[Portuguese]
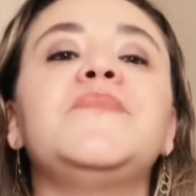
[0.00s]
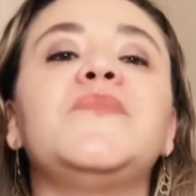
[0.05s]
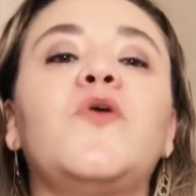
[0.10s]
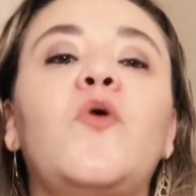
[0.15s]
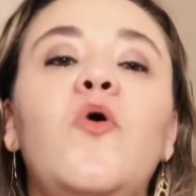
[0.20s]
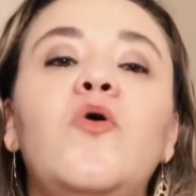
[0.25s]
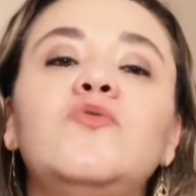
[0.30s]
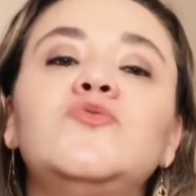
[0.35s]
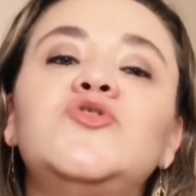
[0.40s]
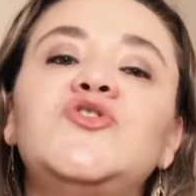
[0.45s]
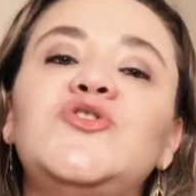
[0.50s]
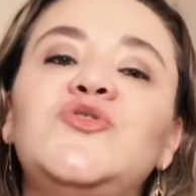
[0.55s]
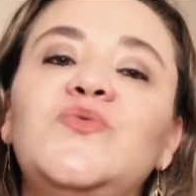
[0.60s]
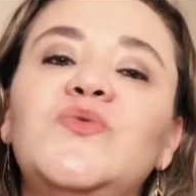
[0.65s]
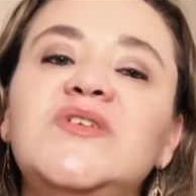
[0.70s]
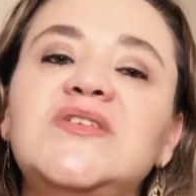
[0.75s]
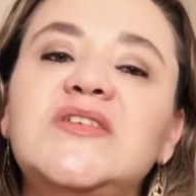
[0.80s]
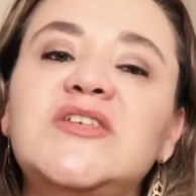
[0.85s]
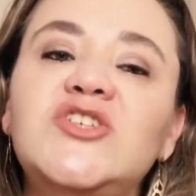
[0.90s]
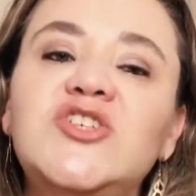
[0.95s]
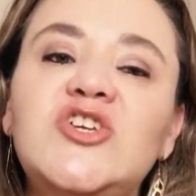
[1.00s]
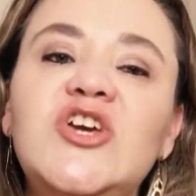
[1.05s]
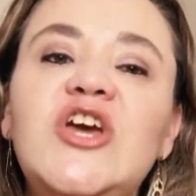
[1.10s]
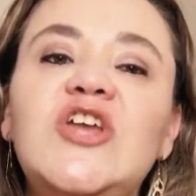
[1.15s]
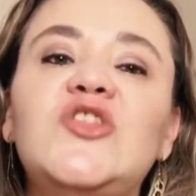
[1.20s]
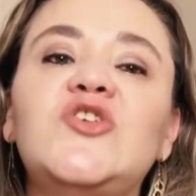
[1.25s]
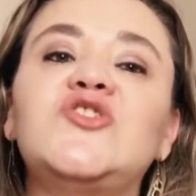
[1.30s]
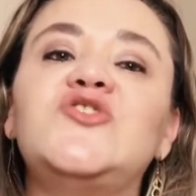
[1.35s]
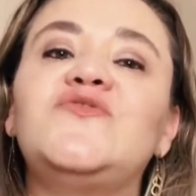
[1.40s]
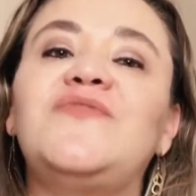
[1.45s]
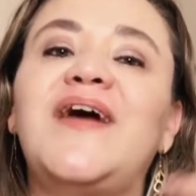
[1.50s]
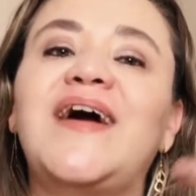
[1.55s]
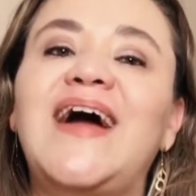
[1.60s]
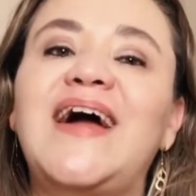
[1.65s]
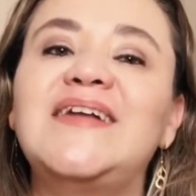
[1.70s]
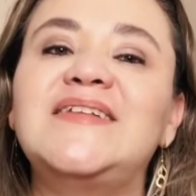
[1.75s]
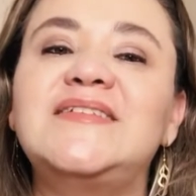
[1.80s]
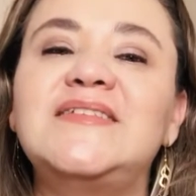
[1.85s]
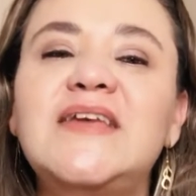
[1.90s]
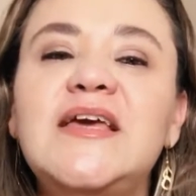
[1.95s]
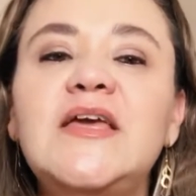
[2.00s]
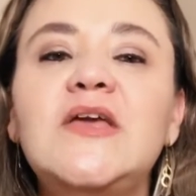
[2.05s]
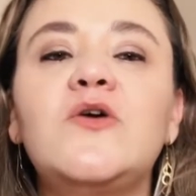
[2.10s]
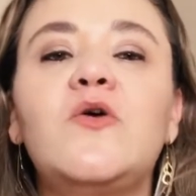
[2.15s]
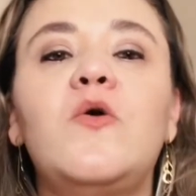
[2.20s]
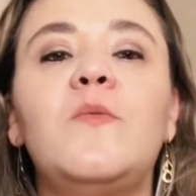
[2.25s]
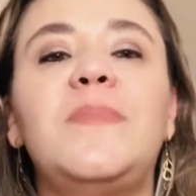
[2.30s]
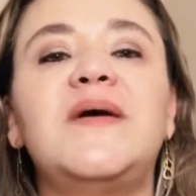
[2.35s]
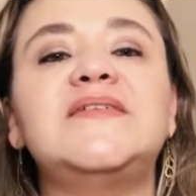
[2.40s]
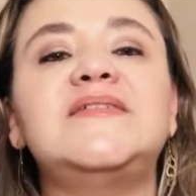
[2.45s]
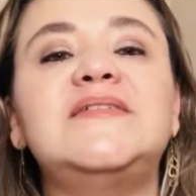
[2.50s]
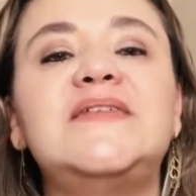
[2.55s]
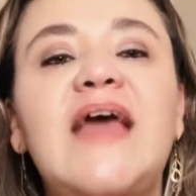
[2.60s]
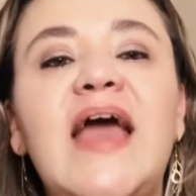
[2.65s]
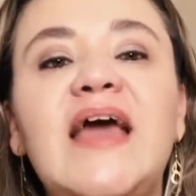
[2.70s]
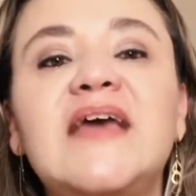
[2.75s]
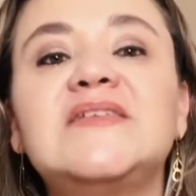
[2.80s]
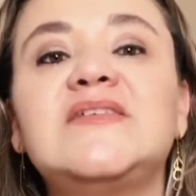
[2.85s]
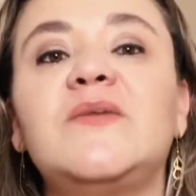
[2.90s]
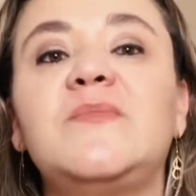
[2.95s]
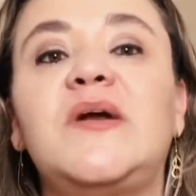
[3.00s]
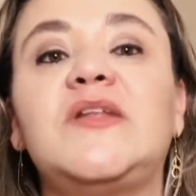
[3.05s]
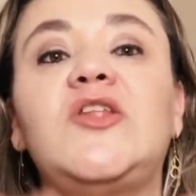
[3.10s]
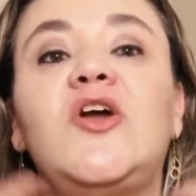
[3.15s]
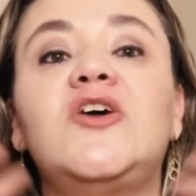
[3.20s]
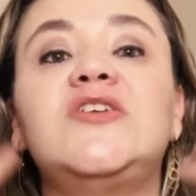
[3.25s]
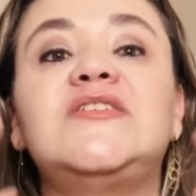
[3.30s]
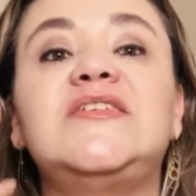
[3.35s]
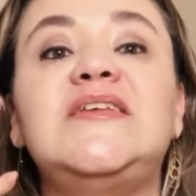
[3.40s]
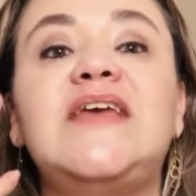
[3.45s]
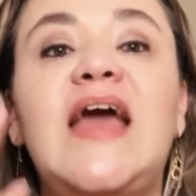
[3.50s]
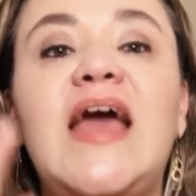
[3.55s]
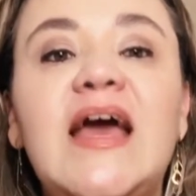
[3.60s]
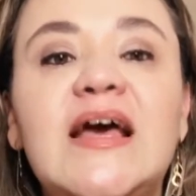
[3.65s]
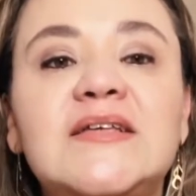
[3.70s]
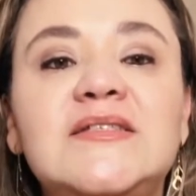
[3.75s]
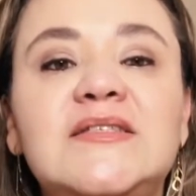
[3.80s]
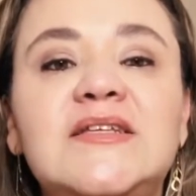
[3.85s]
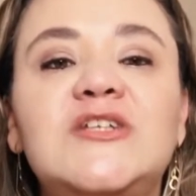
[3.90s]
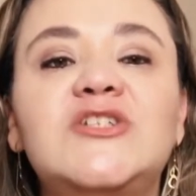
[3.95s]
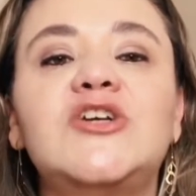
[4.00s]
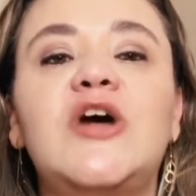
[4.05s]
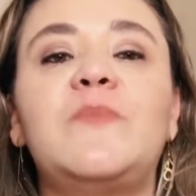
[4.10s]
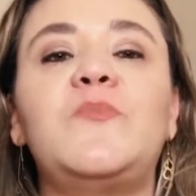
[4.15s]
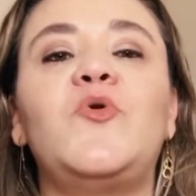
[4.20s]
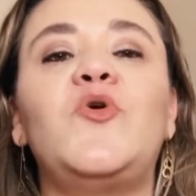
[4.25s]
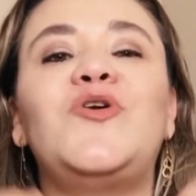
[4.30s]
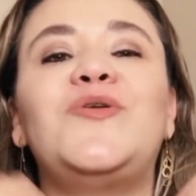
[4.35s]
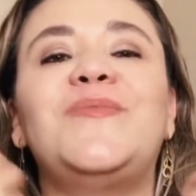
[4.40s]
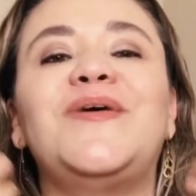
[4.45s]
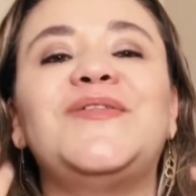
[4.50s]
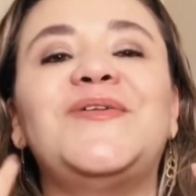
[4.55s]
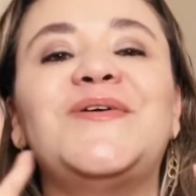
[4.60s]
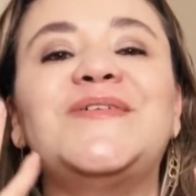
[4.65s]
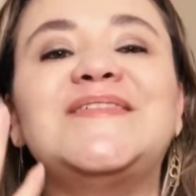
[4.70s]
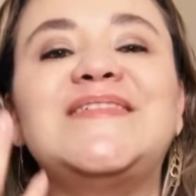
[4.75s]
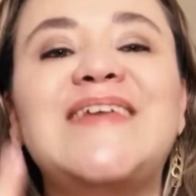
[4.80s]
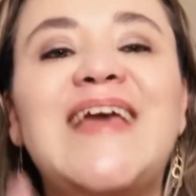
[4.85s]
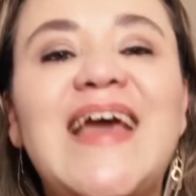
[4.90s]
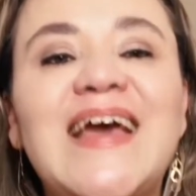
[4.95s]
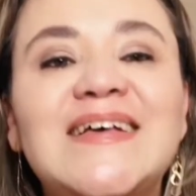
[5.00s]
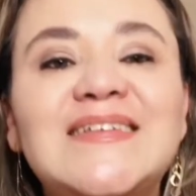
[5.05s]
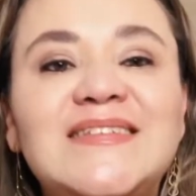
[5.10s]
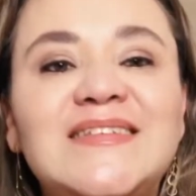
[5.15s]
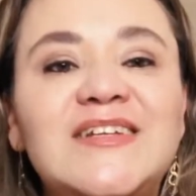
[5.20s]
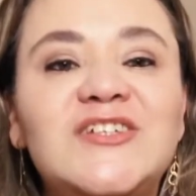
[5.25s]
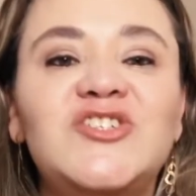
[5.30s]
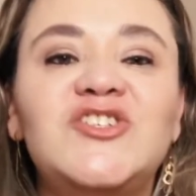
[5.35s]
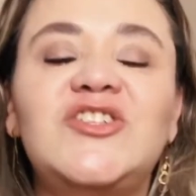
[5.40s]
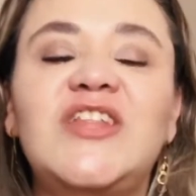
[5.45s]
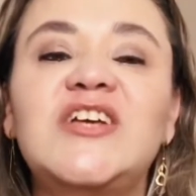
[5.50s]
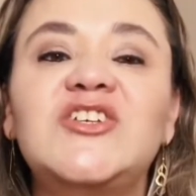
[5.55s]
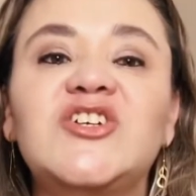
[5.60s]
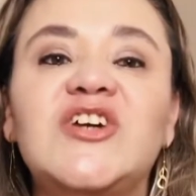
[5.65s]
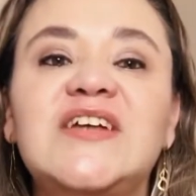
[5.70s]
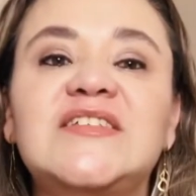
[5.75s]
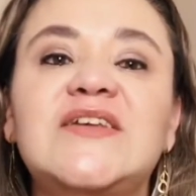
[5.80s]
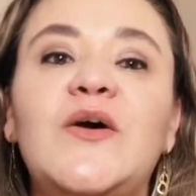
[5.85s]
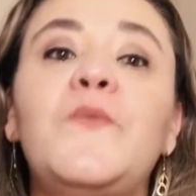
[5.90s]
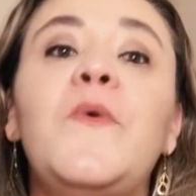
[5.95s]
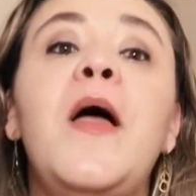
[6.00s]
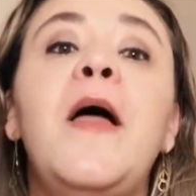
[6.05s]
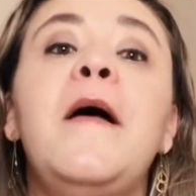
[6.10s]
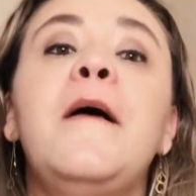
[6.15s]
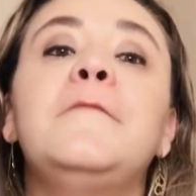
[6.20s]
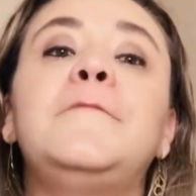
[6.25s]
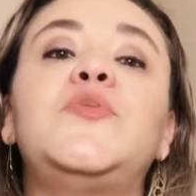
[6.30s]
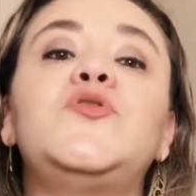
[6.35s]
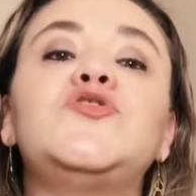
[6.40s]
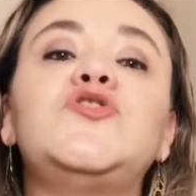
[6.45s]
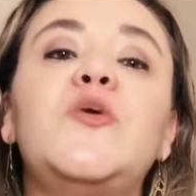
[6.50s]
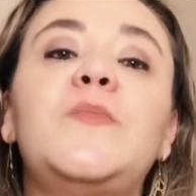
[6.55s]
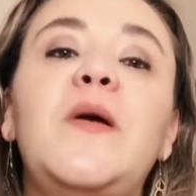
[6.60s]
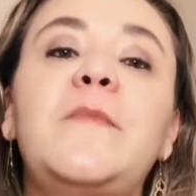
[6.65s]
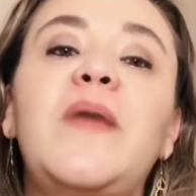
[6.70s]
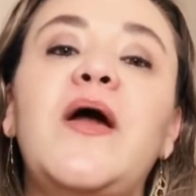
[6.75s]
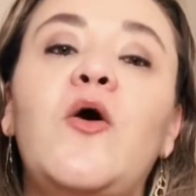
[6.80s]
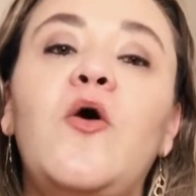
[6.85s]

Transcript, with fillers: Continue insistindo devagarzinho, com paciência, uma dose extra de amor, uma dose extra de dedicação, para o seu bebê